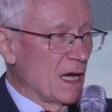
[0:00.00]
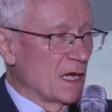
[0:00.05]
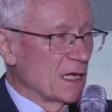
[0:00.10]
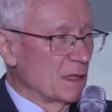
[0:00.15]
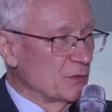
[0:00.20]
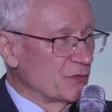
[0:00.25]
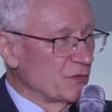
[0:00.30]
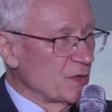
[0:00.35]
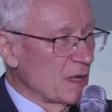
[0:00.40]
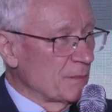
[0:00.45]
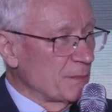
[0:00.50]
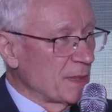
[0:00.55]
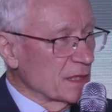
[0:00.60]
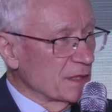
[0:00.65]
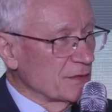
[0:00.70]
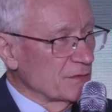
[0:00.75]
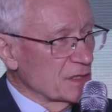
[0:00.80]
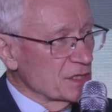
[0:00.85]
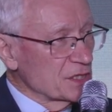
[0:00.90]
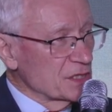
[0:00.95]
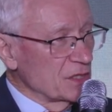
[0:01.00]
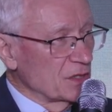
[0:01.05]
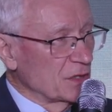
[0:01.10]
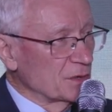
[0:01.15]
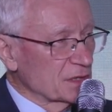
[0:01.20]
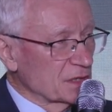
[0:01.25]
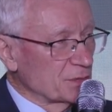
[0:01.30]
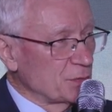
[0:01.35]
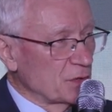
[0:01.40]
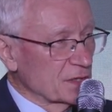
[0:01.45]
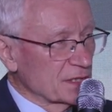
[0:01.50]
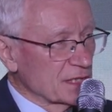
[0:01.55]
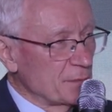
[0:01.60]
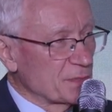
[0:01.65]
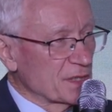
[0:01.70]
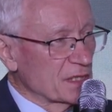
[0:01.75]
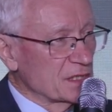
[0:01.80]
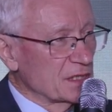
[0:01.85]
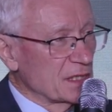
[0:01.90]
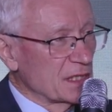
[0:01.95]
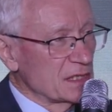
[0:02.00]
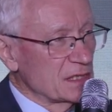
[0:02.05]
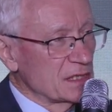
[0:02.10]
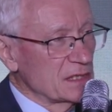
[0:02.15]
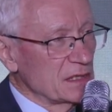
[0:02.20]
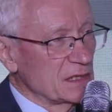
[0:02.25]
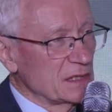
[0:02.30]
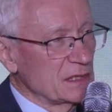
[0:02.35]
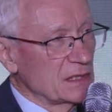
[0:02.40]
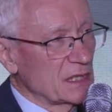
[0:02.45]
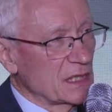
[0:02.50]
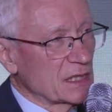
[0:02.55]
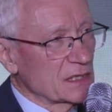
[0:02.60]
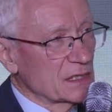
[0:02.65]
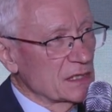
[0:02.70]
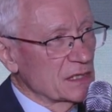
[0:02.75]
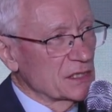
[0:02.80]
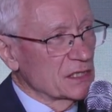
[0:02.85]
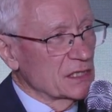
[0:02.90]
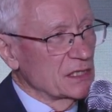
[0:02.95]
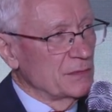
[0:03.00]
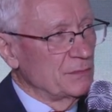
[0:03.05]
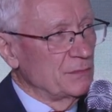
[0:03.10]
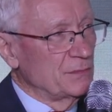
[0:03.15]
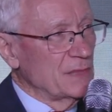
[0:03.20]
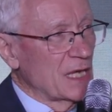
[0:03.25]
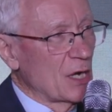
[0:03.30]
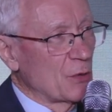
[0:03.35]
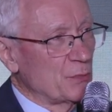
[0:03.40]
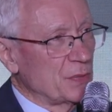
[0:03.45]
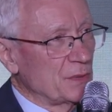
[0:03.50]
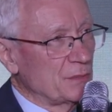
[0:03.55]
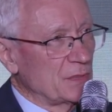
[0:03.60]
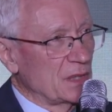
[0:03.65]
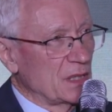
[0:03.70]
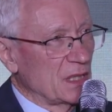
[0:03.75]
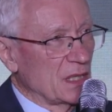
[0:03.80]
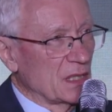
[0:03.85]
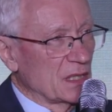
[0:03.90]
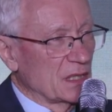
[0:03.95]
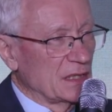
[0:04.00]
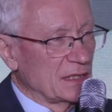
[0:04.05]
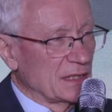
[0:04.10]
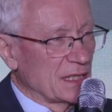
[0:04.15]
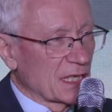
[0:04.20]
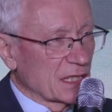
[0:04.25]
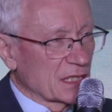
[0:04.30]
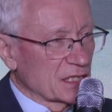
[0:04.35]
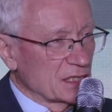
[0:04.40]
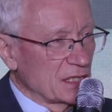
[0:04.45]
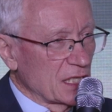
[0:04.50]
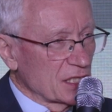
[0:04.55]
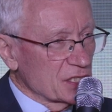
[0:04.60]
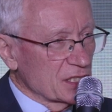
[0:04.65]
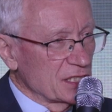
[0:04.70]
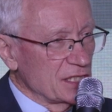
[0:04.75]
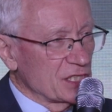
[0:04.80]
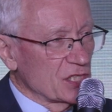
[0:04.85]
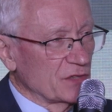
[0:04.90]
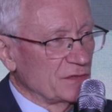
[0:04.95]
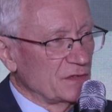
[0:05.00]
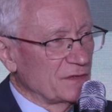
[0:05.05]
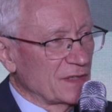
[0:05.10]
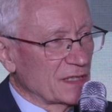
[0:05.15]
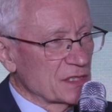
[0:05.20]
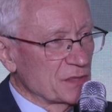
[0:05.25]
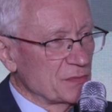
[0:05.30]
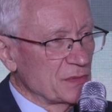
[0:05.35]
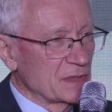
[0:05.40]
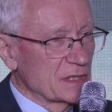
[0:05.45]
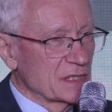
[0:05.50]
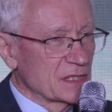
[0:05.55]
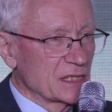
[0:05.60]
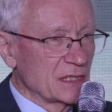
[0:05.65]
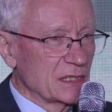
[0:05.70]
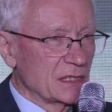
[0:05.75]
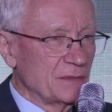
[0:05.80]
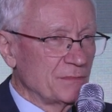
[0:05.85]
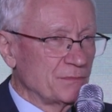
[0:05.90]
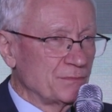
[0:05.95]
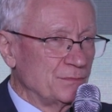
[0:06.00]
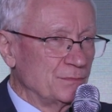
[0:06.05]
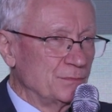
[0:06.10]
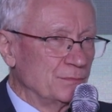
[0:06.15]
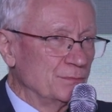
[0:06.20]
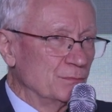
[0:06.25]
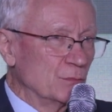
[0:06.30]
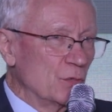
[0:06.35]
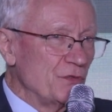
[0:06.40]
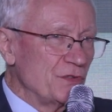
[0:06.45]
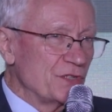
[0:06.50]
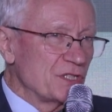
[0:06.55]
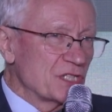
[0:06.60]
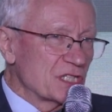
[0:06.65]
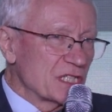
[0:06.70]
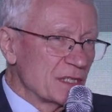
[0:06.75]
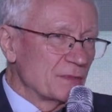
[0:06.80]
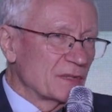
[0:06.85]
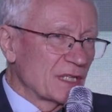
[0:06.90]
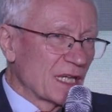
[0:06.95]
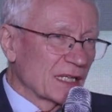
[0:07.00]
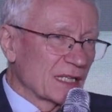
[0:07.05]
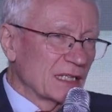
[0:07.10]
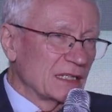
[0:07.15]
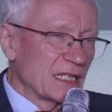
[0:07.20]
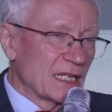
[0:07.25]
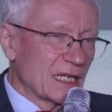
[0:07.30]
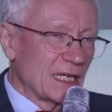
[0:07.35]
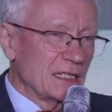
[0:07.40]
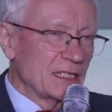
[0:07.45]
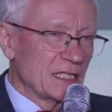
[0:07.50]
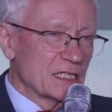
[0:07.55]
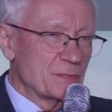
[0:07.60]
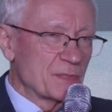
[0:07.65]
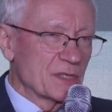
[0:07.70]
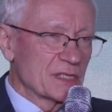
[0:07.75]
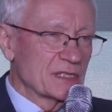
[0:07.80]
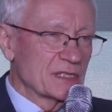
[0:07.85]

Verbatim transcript: Ale mówiła Pani właśnie o polskiej prezydencji i ja jeśli miałbym e, naszlicowywać mniej więcej i mówić, czym tak generalnie jest